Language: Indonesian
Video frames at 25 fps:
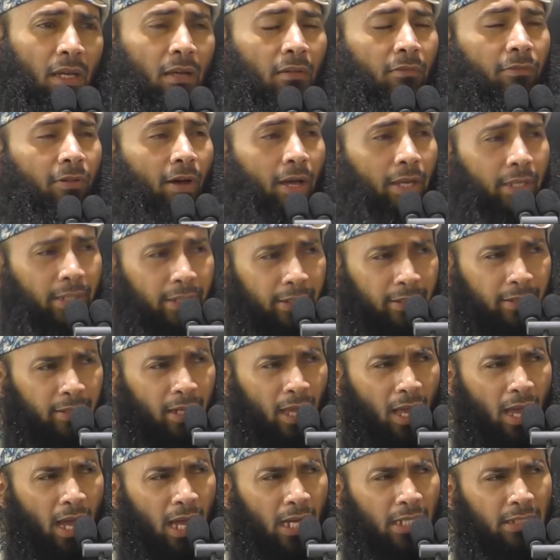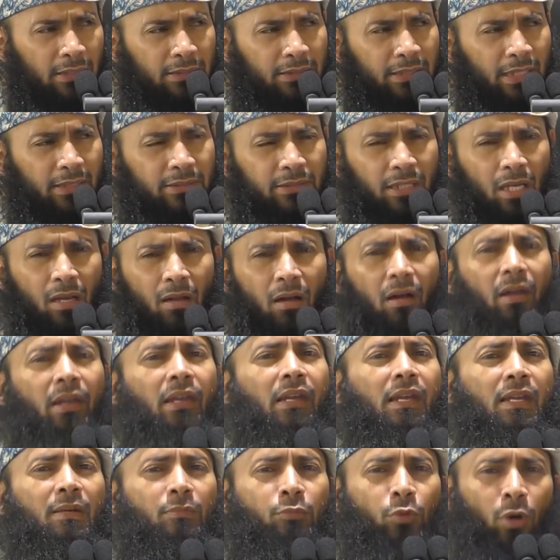fa innaha
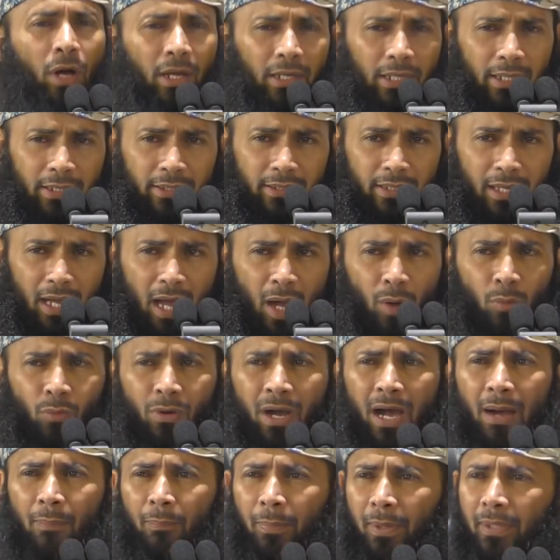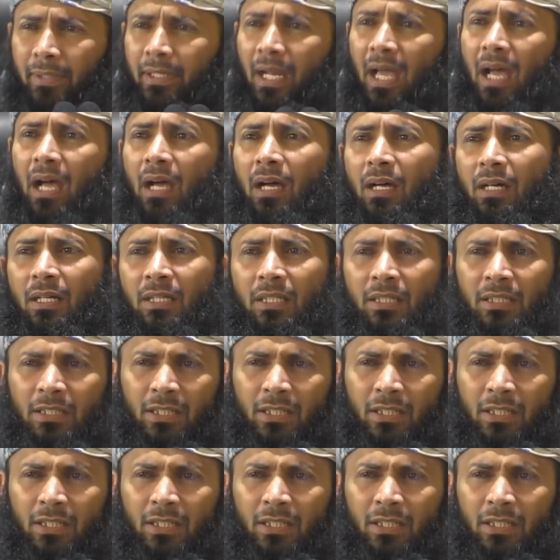tataqallabu alayya. Aku nggak pernah